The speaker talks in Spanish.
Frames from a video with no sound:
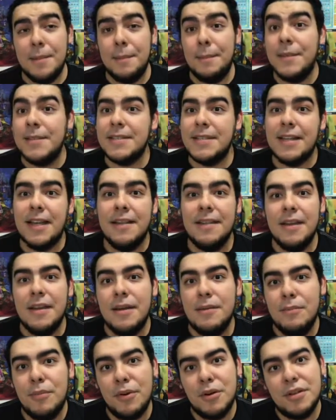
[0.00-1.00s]
Más que nada
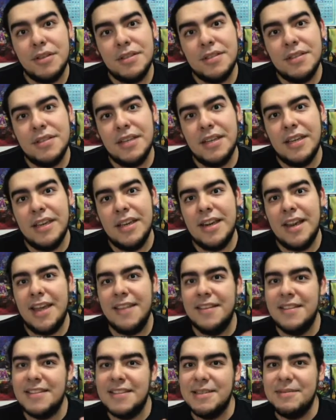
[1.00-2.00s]
el Burst y el
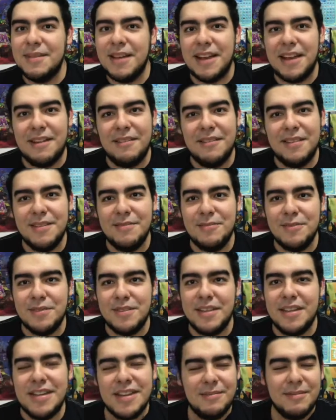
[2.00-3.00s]
Adhesive que acaban de
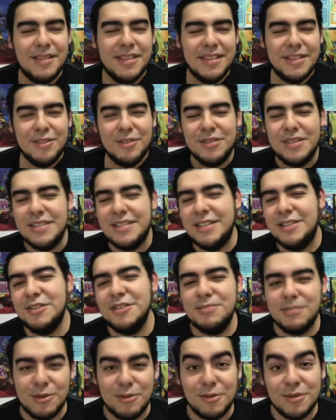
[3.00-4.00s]
mostrar. La verdad, los
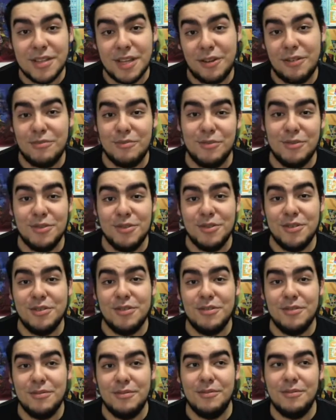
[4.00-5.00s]
diseños me gustaron
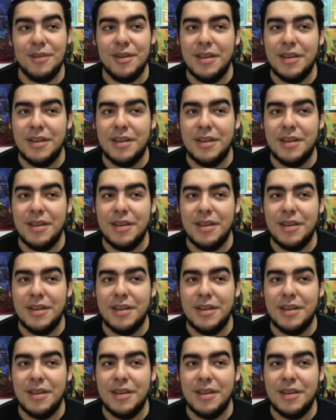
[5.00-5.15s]
mucho.